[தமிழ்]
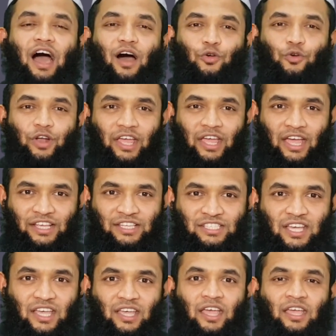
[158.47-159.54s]
அவனுடைய
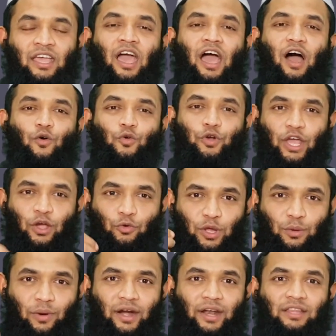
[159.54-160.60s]
இச்சையை அவனுடைய
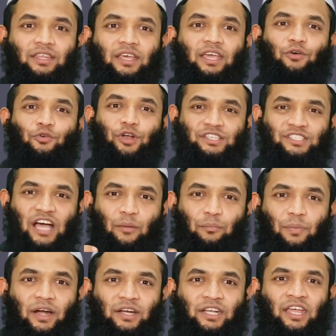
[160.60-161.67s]
குடிபானத்தை அவனுடைய
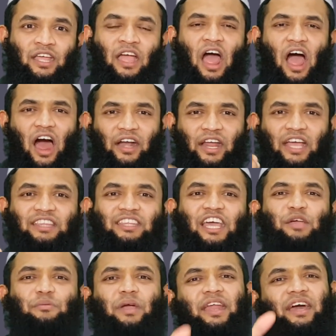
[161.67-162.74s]
சாப்பாட்டை
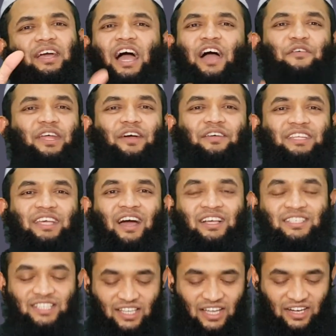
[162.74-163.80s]
அனைத்தையுமே எனக்காக வேண்டிய அவன்
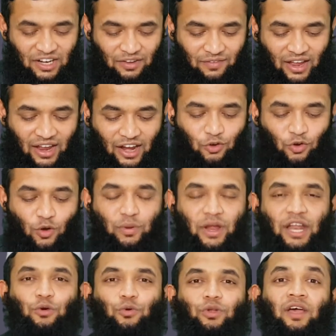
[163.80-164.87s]
தியாகம் செய்தான் எனவே நோன்பு
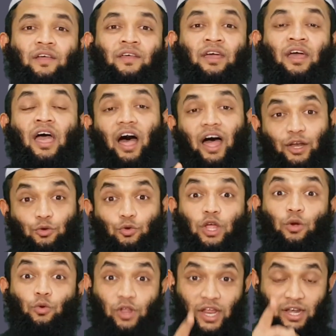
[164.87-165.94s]
எனக்குரியது
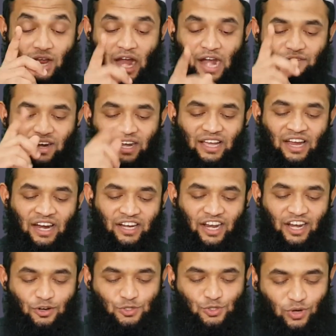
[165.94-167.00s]
அதற்குரிய கூலியை நான்
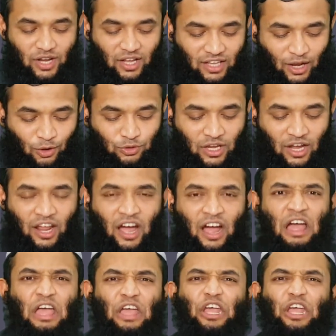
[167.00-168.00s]
வழங்குகின்றேன் என்று சொல்லி அல்லாஹு தாலா